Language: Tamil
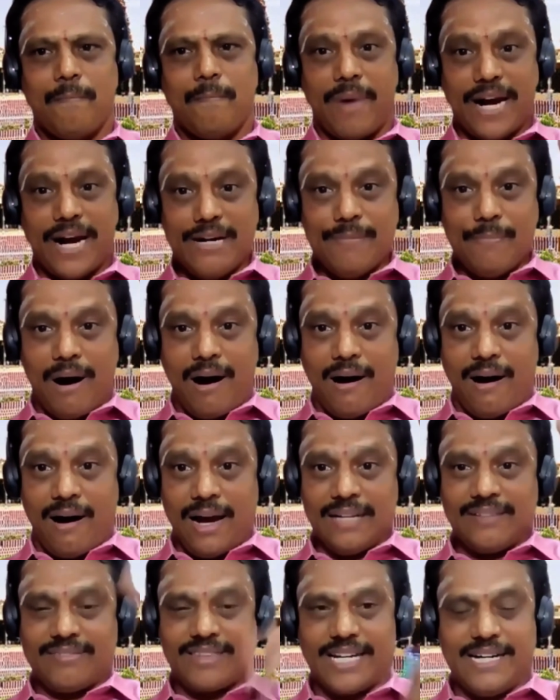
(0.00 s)

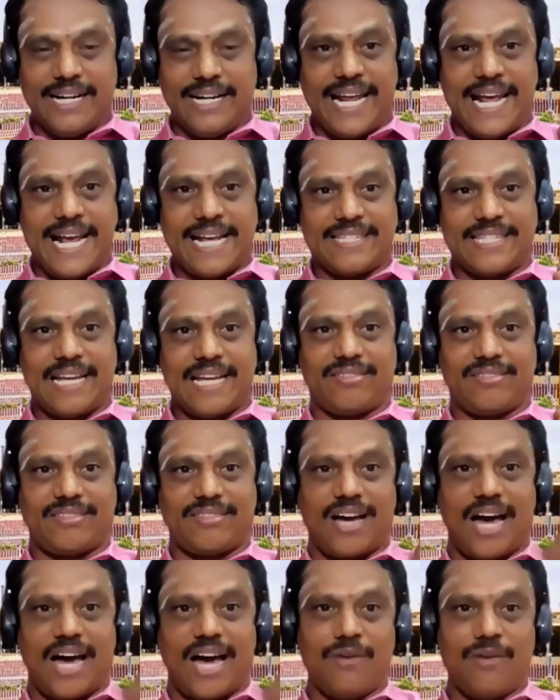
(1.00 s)
மண்பால் தன்
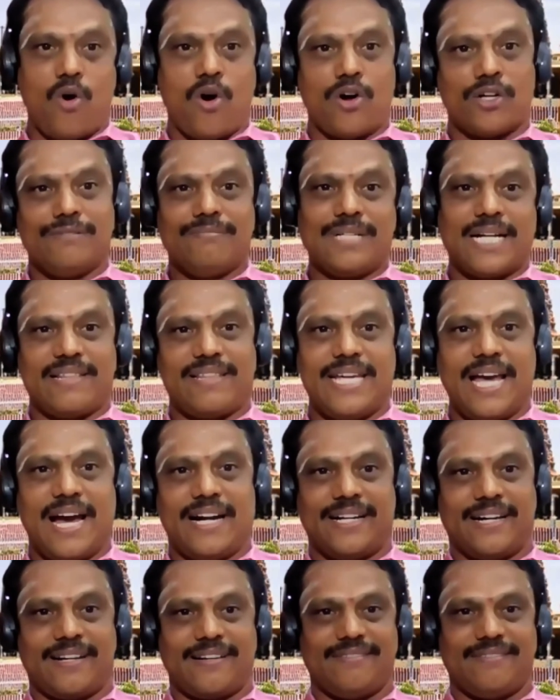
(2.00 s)
நேசத்தால் ஓடும்
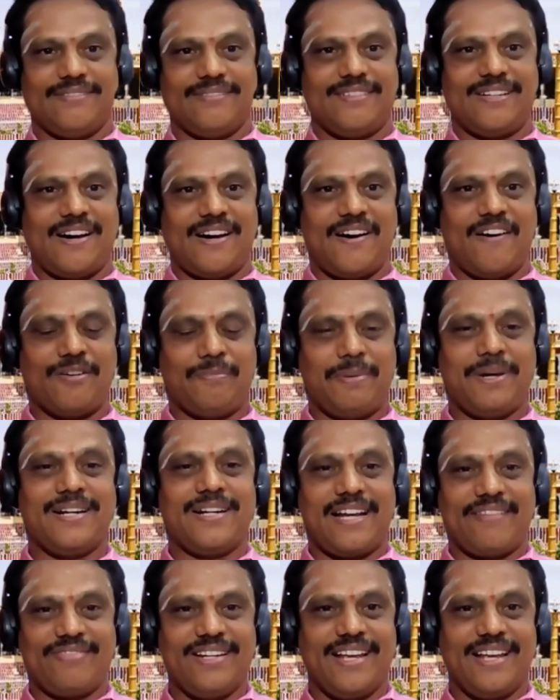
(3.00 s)
நதியானார் அவர்
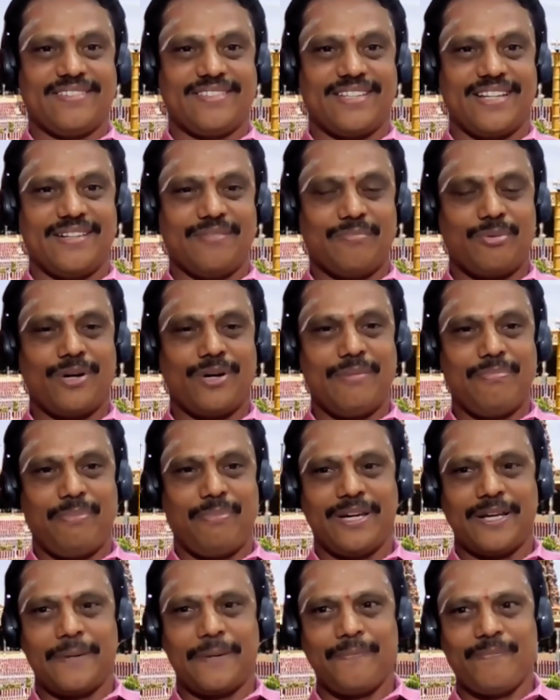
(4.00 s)
பேர் நதிநேசன்
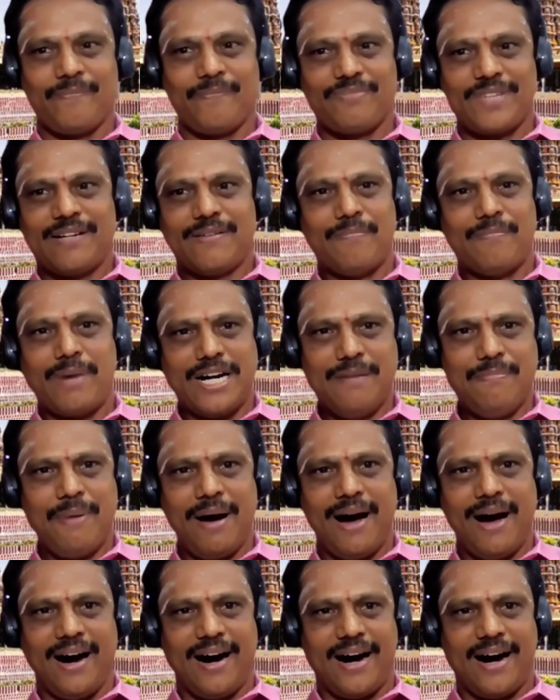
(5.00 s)
புனைப்பெயர்
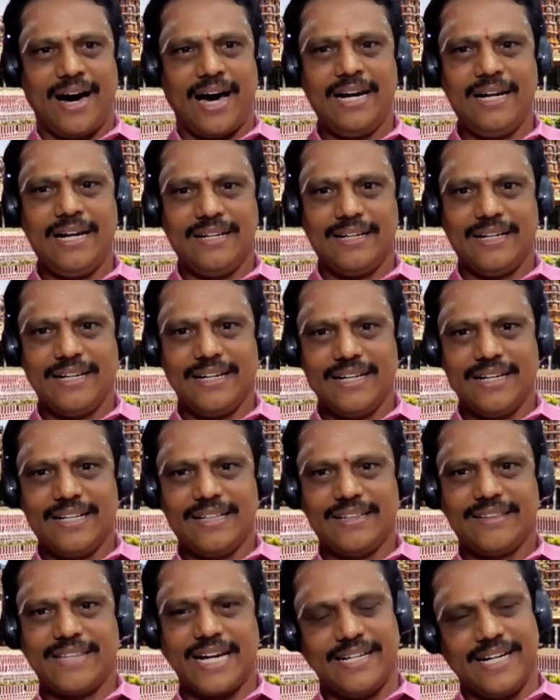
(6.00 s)
மண்பால்
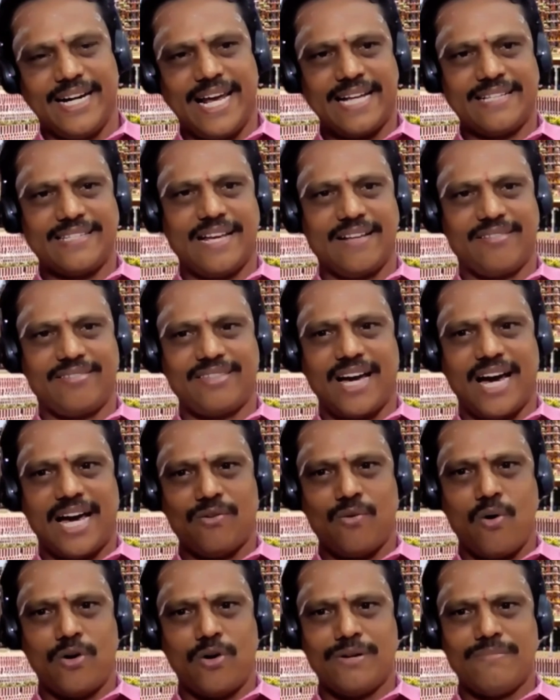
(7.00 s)
தன்
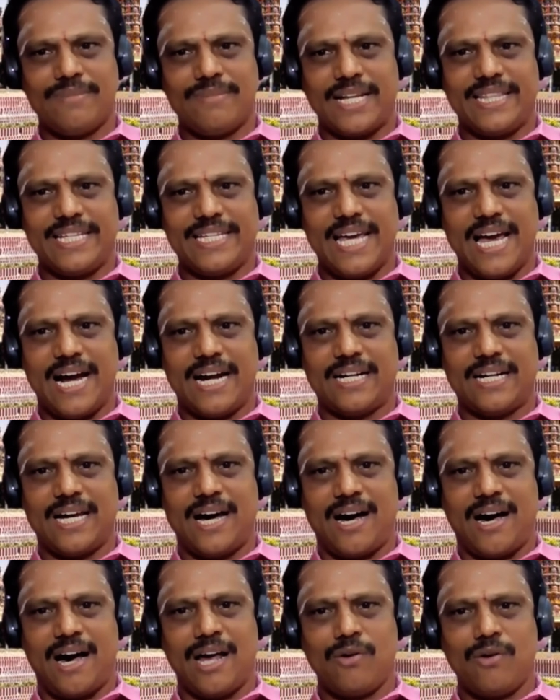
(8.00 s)
நேசத்தால் ஓடும்
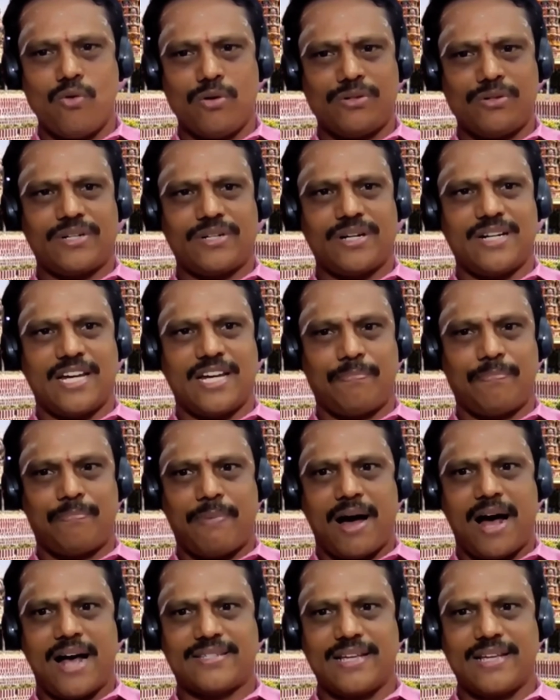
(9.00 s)
நதியானார் உற்றனர்
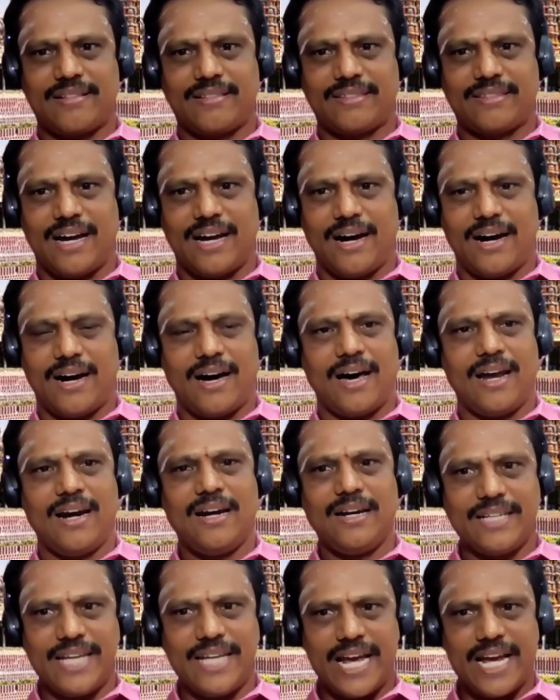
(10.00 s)
பாசத்தால்
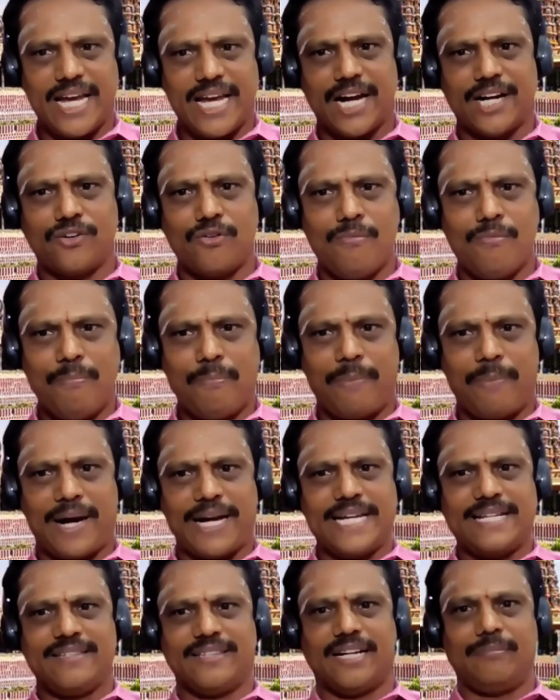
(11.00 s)
எங்கனும்
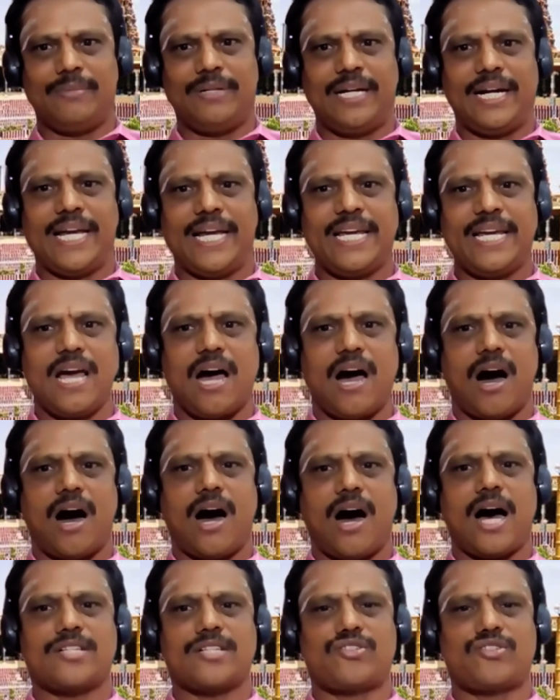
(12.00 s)
பைந்தமிழை
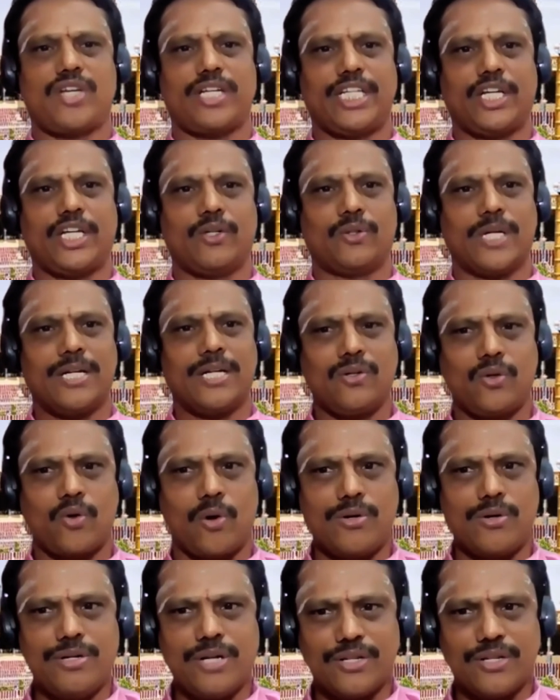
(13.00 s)
ஆசையுடன்
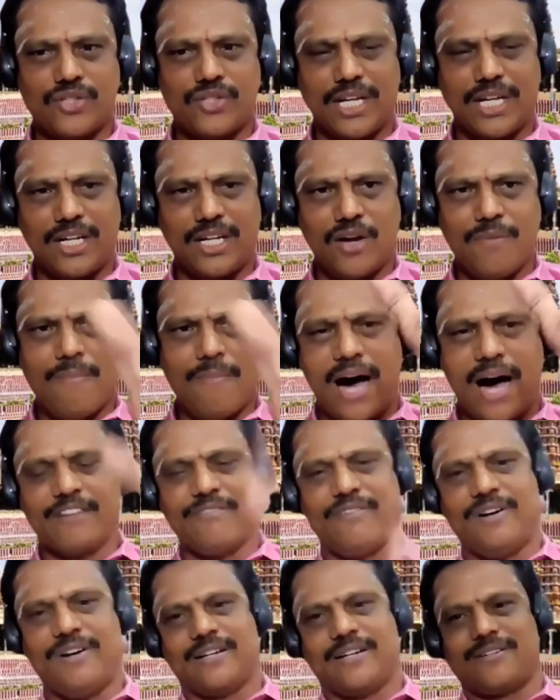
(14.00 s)
கொண்டு செல்லும்
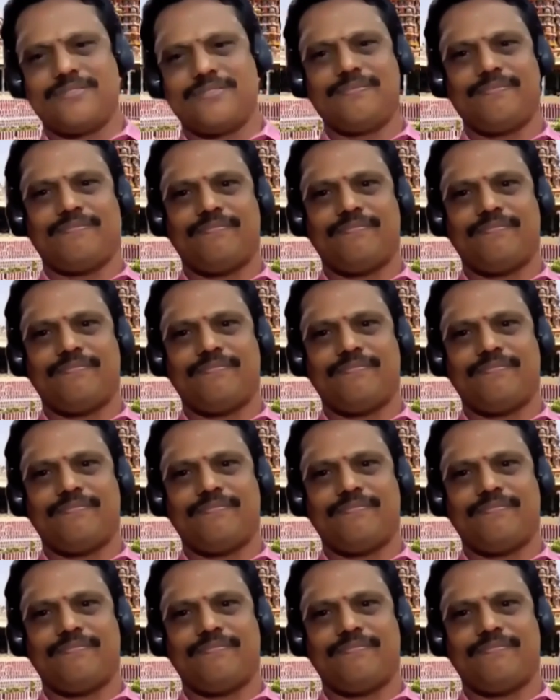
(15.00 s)
ஆர்வலர்